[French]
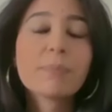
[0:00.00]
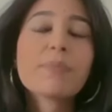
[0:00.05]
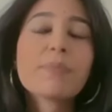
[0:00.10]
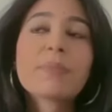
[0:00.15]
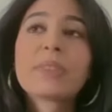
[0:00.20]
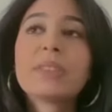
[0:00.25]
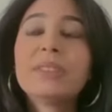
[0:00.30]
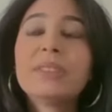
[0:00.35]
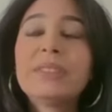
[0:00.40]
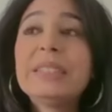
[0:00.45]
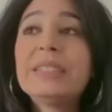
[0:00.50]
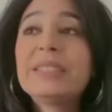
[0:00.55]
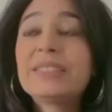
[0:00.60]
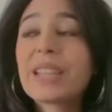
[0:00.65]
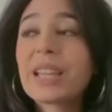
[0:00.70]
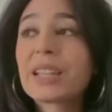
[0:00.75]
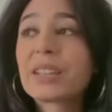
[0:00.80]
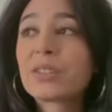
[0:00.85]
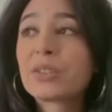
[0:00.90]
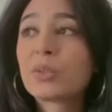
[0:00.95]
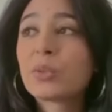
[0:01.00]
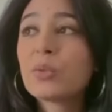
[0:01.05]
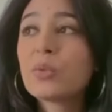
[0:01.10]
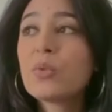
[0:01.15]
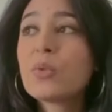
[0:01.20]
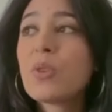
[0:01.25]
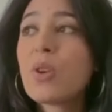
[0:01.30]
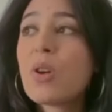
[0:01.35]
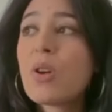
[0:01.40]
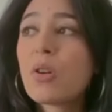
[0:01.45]
distinction
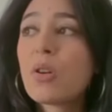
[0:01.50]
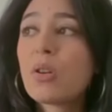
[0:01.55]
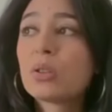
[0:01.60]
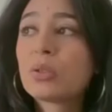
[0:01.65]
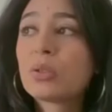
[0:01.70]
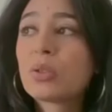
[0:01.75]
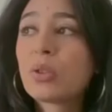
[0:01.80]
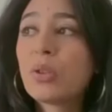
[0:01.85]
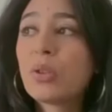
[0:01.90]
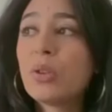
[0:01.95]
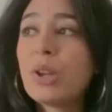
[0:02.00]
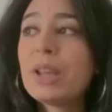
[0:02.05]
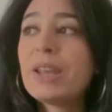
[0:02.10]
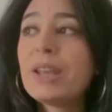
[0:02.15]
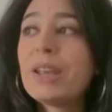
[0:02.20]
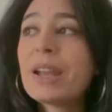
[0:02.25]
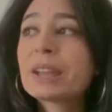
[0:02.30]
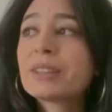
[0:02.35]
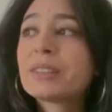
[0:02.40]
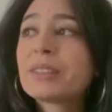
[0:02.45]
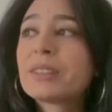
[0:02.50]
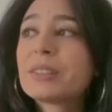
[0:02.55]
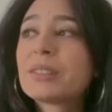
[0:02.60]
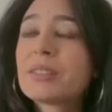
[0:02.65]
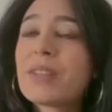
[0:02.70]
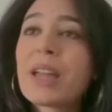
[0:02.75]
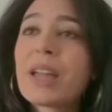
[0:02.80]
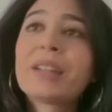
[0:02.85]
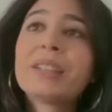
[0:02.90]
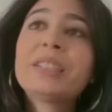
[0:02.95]
entre l'acte
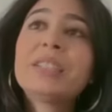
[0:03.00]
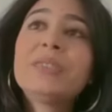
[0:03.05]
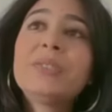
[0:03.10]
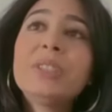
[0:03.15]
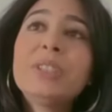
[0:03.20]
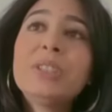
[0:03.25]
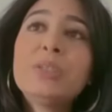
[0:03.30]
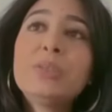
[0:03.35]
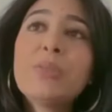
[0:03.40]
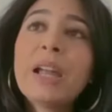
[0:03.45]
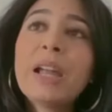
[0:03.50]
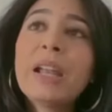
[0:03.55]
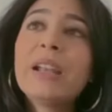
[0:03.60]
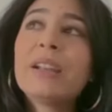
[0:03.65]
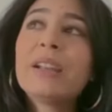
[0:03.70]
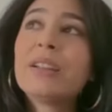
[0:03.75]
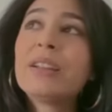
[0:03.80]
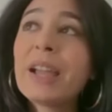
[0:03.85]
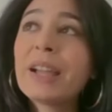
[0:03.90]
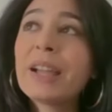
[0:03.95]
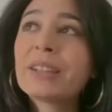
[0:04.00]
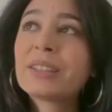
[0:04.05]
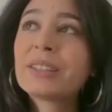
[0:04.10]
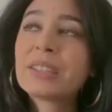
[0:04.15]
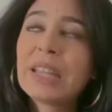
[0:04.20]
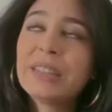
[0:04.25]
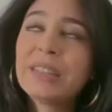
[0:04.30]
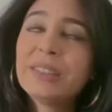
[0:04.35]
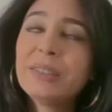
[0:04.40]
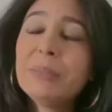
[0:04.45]
individuel, l'acte
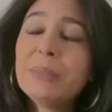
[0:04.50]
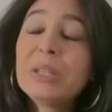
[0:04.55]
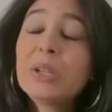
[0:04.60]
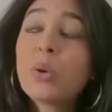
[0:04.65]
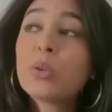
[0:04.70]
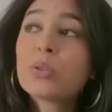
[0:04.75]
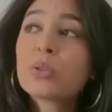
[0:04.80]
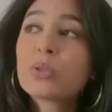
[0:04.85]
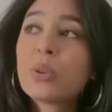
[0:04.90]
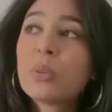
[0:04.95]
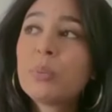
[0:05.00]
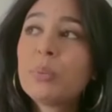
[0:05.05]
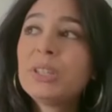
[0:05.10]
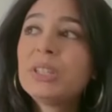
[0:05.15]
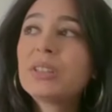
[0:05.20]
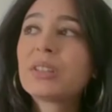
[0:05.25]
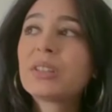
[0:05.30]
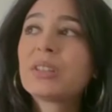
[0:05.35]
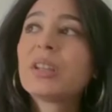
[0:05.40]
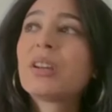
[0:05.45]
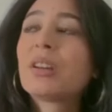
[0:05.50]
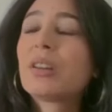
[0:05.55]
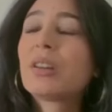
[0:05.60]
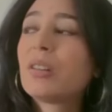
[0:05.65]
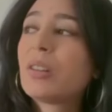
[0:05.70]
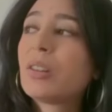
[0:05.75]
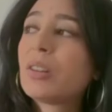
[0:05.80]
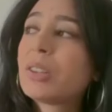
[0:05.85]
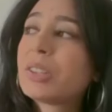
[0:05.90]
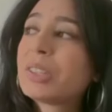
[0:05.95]
quasi microscopique
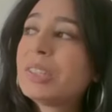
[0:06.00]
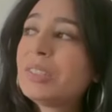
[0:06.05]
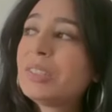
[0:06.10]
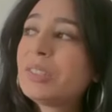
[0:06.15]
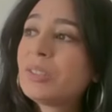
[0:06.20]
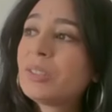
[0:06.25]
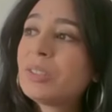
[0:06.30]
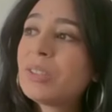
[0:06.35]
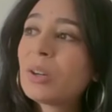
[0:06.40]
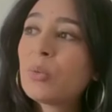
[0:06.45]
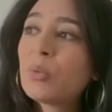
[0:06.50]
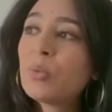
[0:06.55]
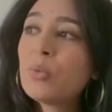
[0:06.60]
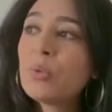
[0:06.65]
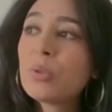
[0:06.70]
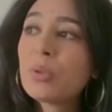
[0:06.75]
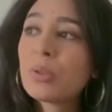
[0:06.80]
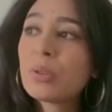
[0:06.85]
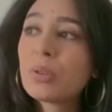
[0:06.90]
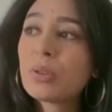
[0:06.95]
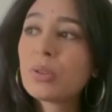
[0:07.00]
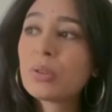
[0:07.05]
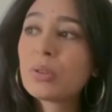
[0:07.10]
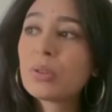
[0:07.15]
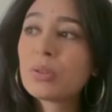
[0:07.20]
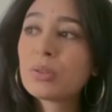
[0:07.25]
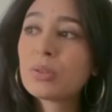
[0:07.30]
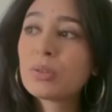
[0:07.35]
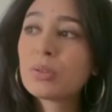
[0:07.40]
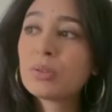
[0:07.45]
euh, qui se déroule
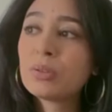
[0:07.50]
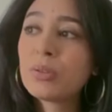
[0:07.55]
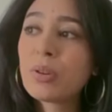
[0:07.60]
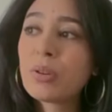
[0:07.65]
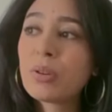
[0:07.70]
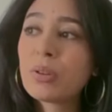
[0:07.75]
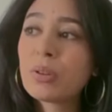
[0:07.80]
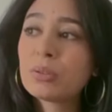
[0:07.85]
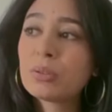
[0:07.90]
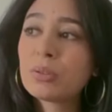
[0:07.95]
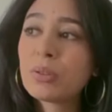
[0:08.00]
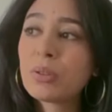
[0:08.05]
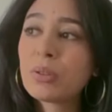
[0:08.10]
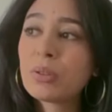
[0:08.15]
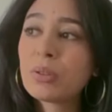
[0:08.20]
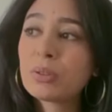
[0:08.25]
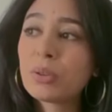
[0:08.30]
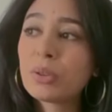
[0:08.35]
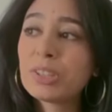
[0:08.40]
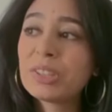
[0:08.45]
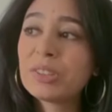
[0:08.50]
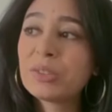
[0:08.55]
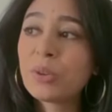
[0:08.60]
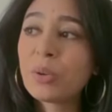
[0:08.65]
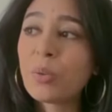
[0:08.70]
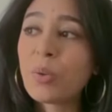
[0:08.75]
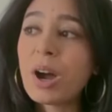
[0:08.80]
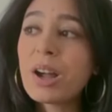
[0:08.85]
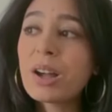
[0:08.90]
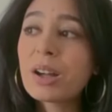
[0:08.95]
euh, dans, dans, dans
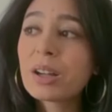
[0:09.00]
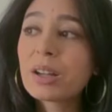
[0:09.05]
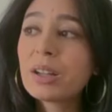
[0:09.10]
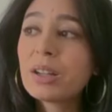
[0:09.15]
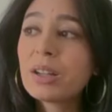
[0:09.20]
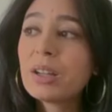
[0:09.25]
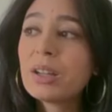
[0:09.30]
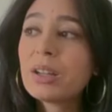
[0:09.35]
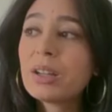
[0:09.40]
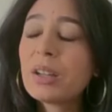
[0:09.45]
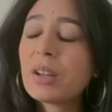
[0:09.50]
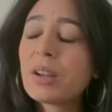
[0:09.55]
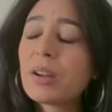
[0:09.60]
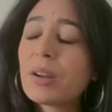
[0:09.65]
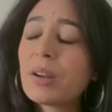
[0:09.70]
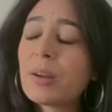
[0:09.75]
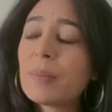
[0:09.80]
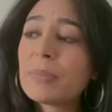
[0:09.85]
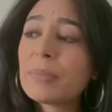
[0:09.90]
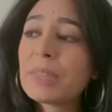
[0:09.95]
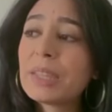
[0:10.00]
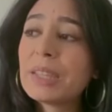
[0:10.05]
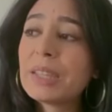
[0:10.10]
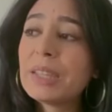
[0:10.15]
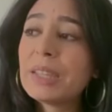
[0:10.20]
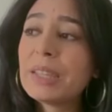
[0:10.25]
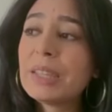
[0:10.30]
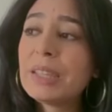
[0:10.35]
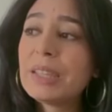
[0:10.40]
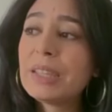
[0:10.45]
l'isoloir euh,
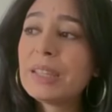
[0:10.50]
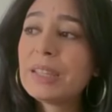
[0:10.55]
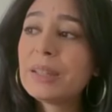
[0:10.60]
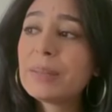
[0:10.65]
et